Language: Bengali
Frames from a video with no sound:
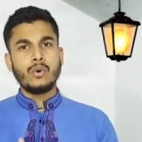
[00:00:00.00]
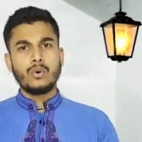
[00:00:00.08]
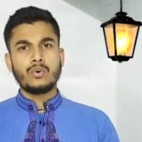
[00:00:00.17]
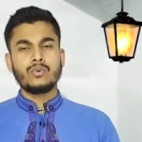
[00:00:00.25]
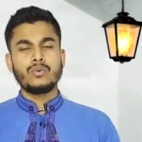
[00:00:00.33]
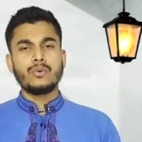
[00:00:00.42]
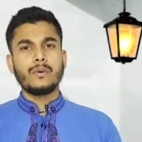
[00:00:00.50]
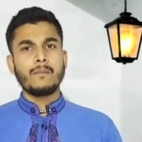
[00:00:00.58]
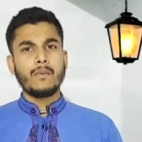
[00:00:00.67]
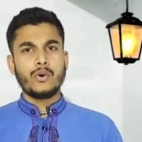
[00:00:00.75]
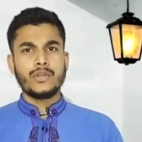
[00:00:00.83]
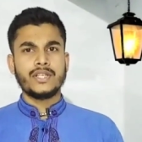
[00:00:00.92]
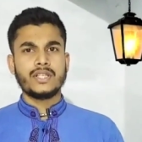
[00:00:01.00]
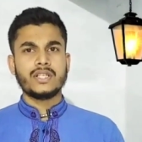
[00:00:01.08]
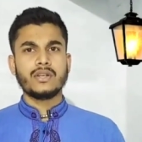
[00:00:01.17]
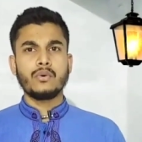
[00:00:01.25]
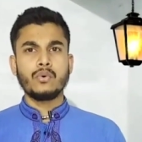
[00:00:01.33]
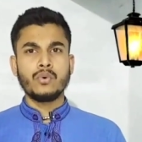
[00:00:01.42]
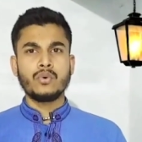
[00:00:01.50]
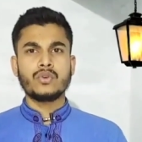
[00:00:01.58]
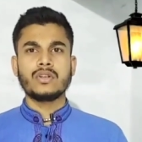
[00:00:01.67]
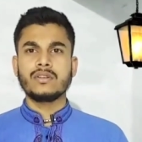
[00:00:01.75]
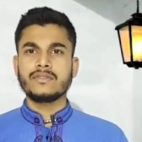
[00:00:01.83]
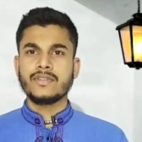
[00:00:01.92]
গরু মহিষ
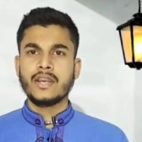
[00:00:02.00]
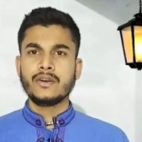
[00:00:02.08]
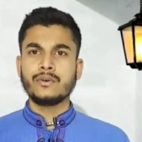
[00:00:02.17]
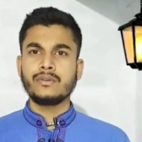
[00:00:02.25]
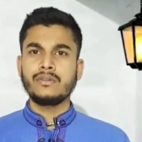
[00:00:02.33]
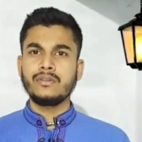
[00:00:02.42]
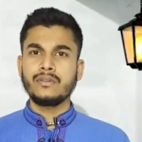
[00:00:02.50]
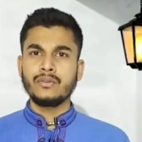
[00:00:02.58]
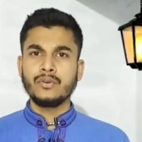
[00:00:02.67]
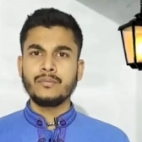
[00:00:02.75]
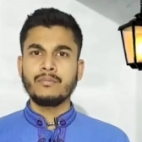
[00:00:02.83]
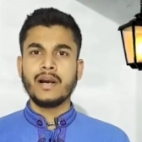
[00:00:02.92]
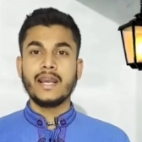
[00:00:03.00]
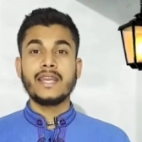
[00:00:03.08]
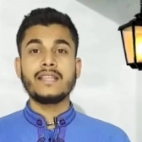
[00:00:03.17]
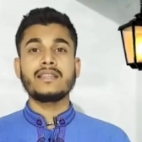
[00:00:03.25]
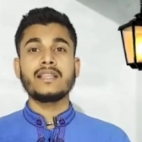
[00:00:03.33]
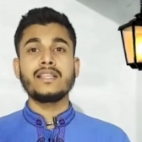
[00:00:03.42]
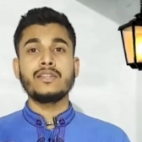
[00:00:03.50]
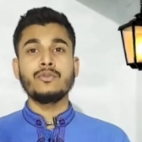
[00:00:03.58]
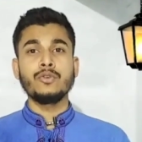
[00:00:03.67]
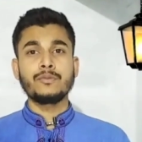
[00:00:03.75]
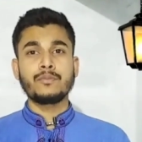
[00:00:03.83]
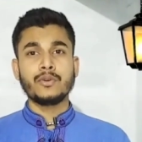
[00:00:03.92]
উট ছাগল দুম্বা ইত্যাদি
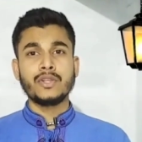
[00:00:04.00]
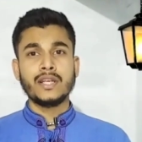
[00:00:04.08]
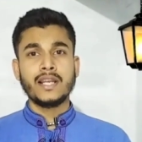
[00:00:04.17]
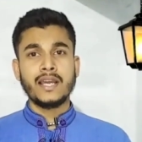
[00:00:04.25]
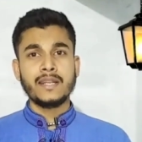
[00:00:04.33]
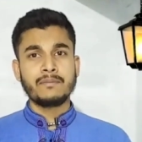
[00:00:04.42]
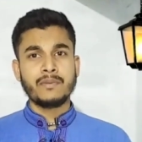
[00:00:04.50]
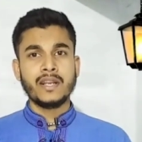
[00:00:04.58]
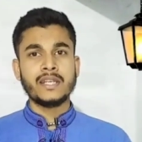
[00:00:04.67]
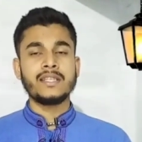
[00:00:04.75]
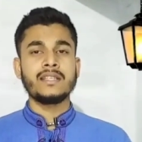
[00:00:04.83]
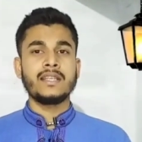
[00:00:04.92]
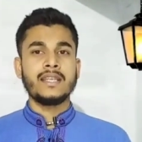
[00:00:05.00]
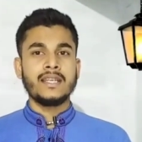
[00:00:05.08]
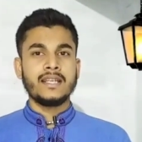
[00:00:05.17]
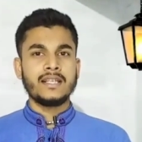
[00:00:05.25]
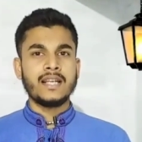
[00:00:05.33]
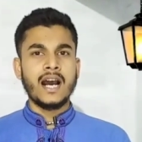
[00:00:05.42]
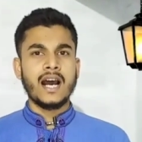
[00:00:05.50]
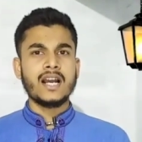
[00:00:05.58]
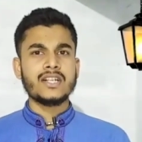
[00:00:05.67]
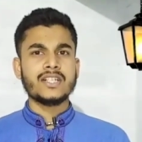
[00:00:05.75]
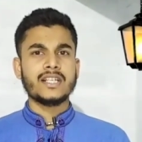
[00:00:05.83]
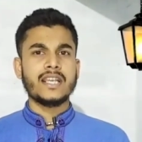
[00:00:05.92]
দুধ প্রদানকারী প্রাণী
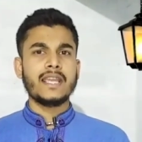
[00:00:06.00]
ঘাস